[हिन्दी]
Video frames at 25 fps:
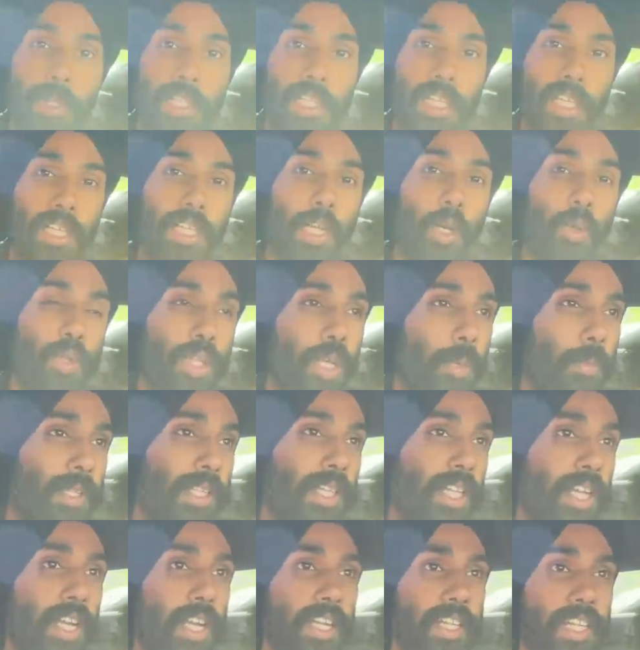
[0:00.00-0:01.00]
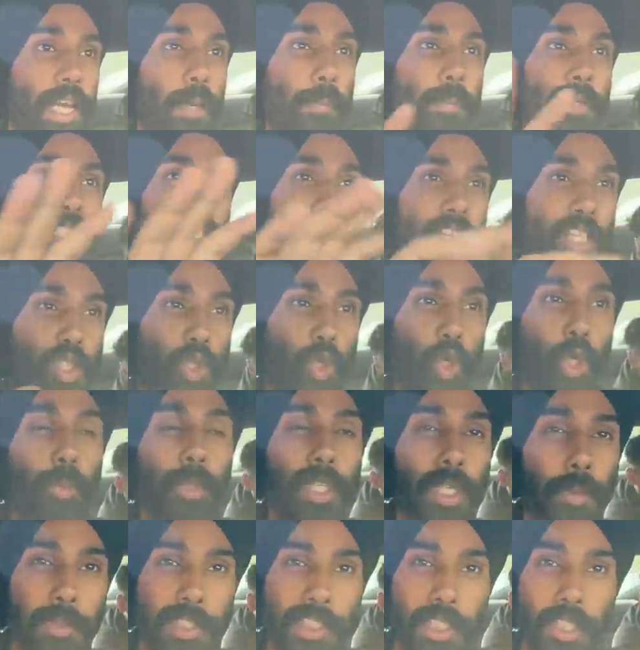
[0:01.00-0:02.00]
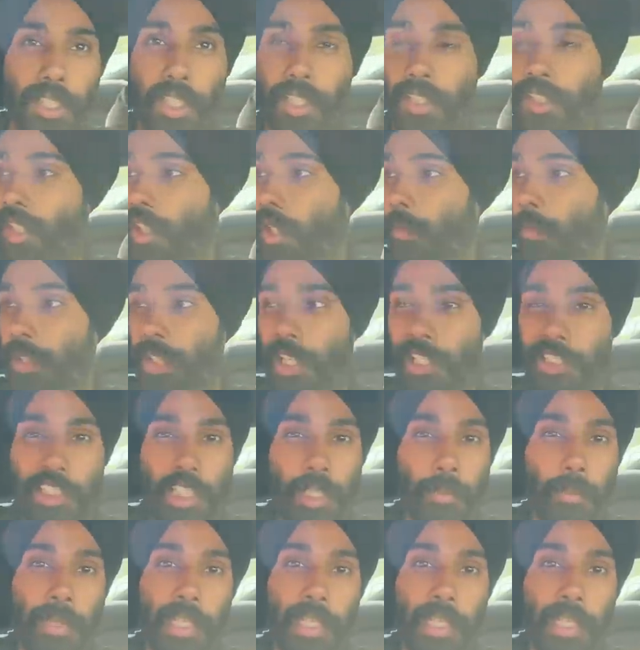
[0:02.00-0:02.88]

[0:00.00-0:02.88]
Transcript: असली साउंड का मजा आएगा यहाँ पर ज़्यादा शोर भी नहीं मचा सकते ना पता चले